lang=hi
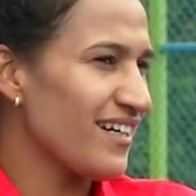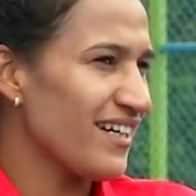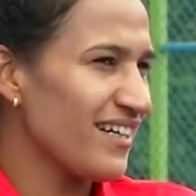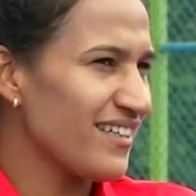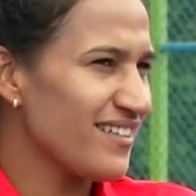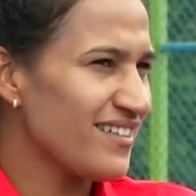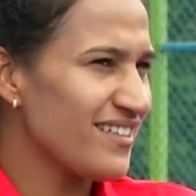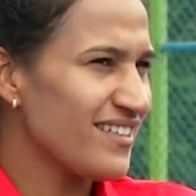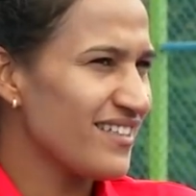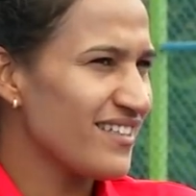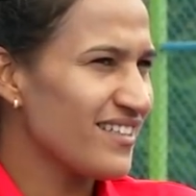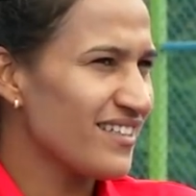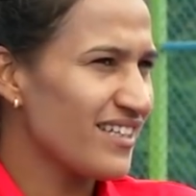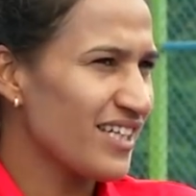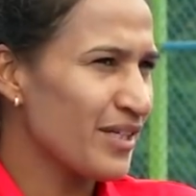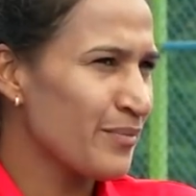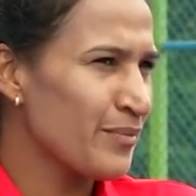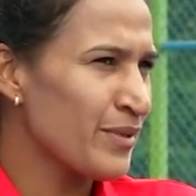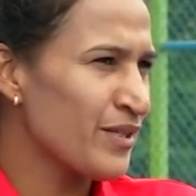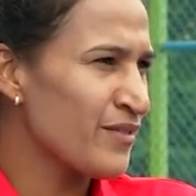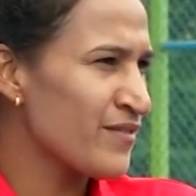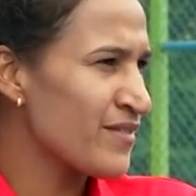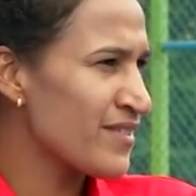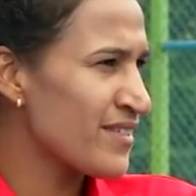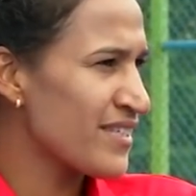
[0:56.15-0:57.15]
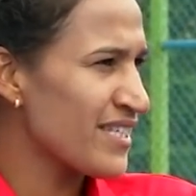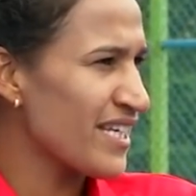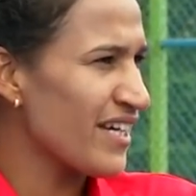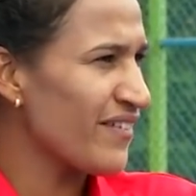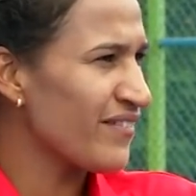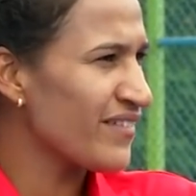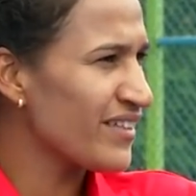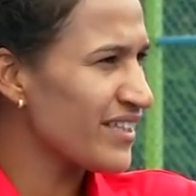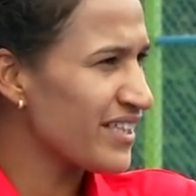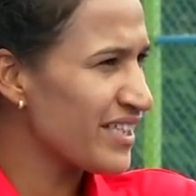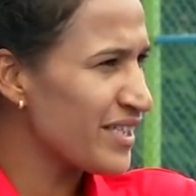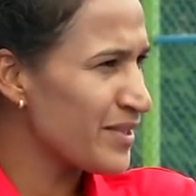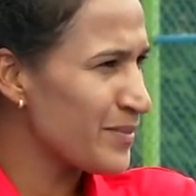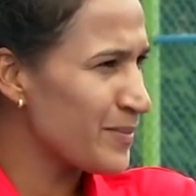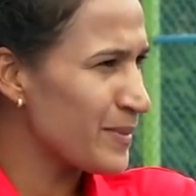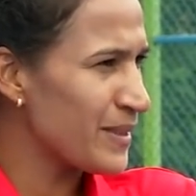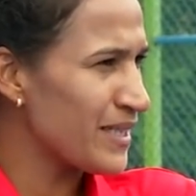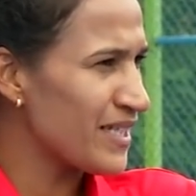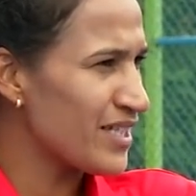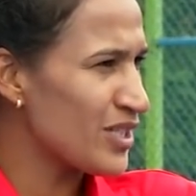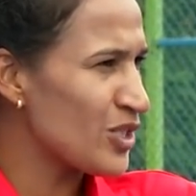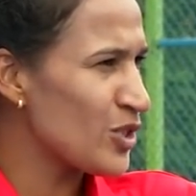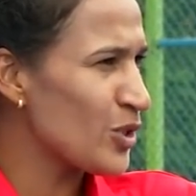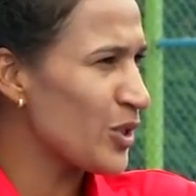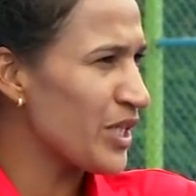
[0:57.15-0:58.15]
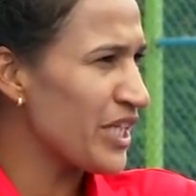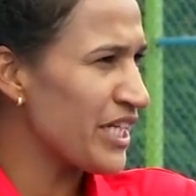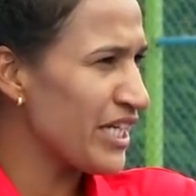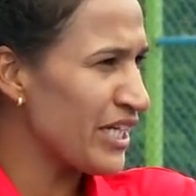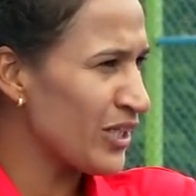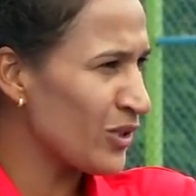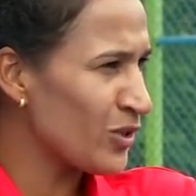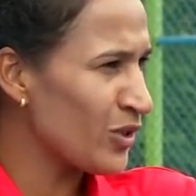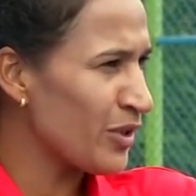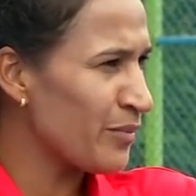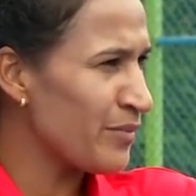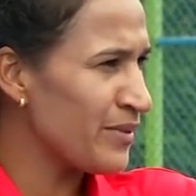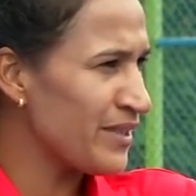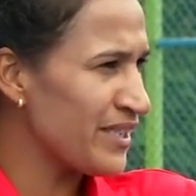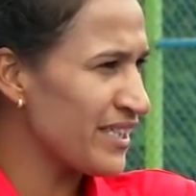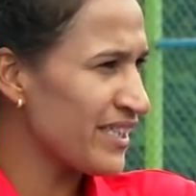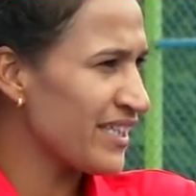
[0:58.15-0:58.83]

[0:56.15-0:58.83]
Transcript: आई थिंक अबव सेवेंटी प्लेयर्स जो इंडिया को अभी